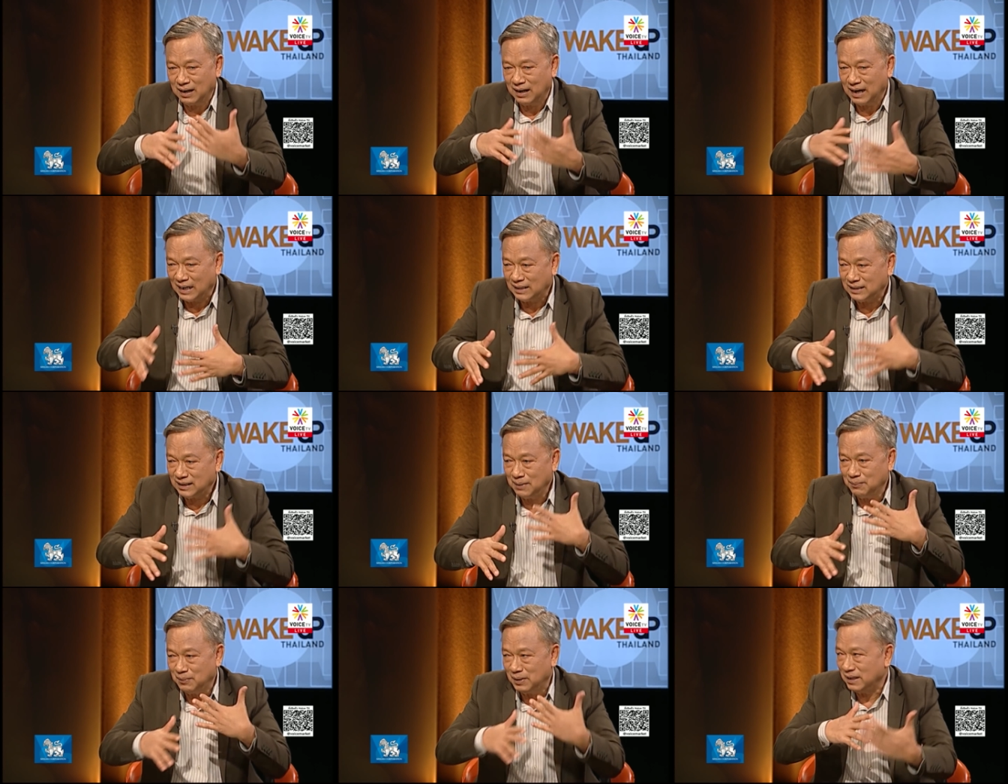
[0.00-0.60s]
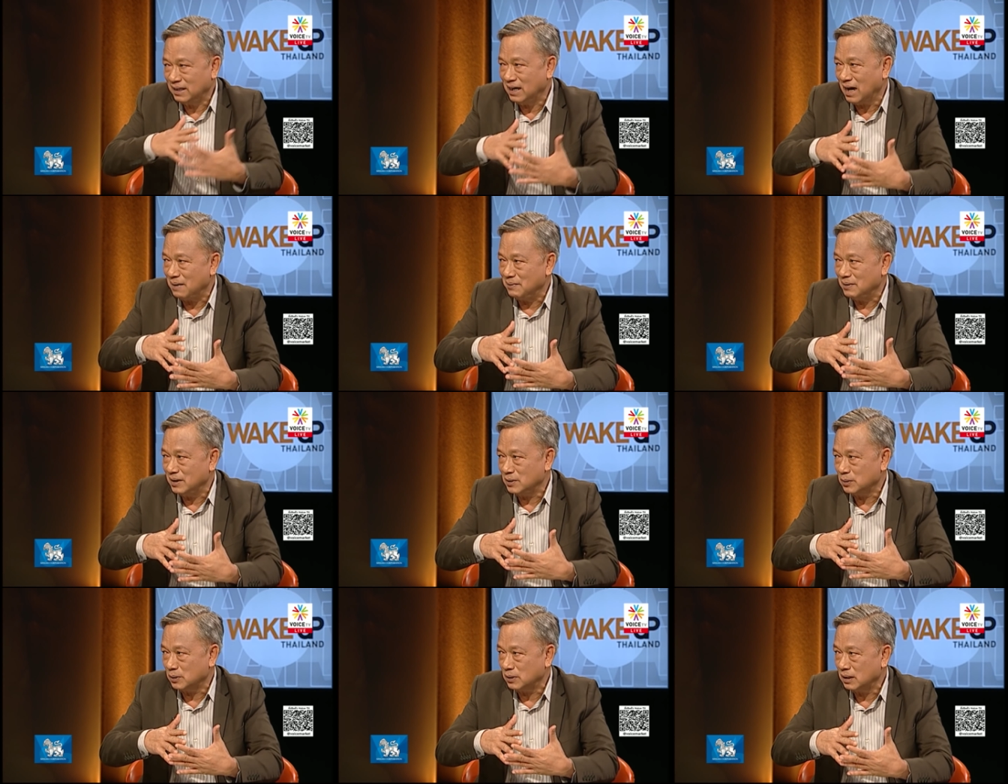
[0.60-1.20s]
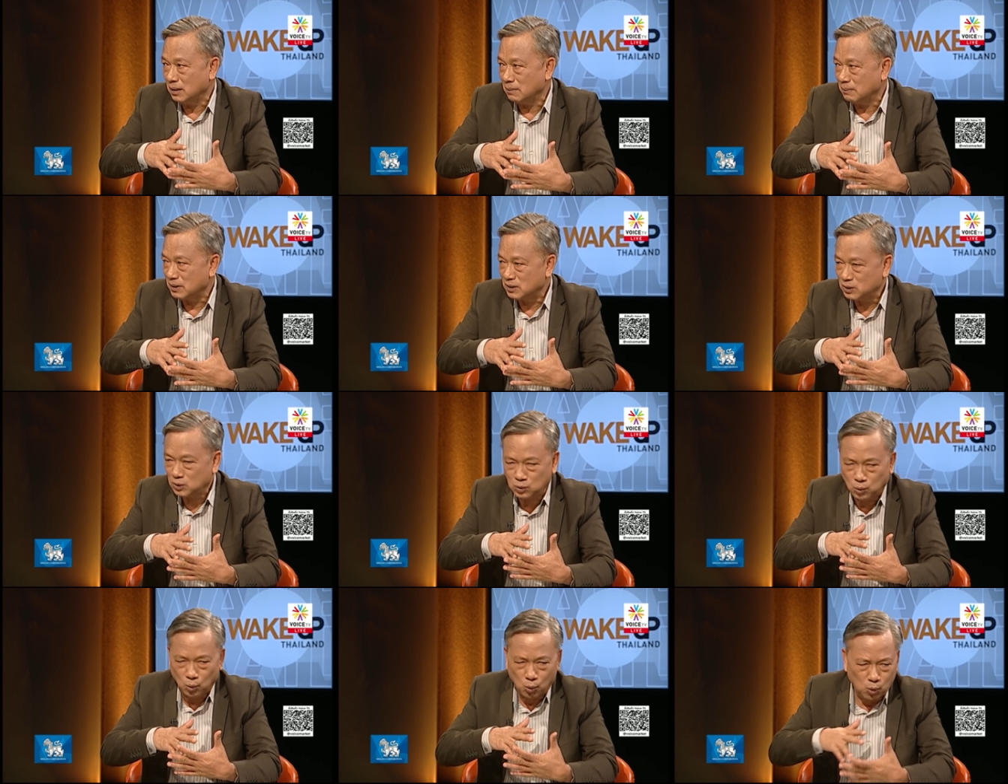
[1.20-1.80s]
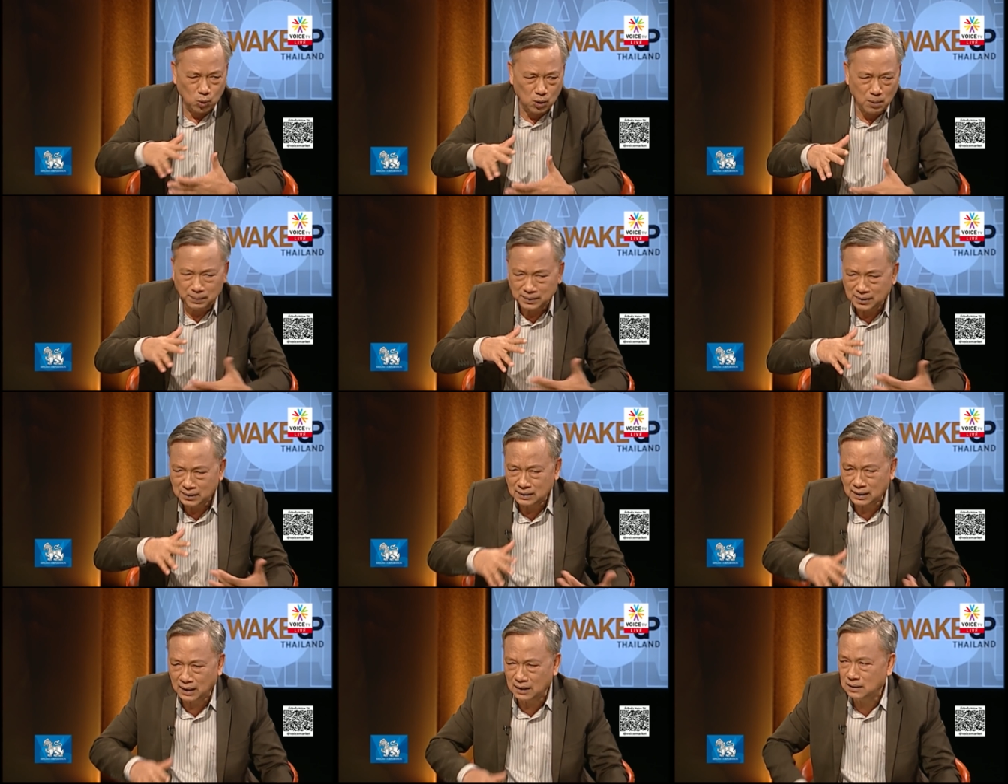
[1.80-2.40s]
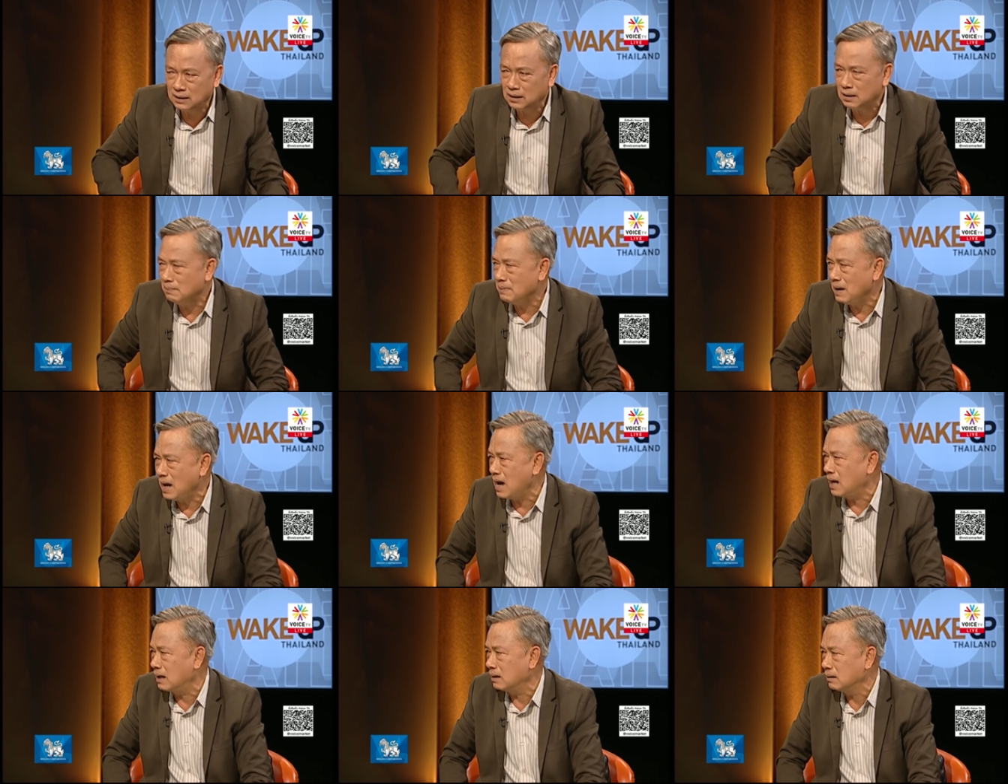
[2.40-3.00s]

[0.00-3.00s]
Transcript: รัฐที่บริการประชาชนเนี่ย มันสูงกว่าประเทศไทยเยอะมาก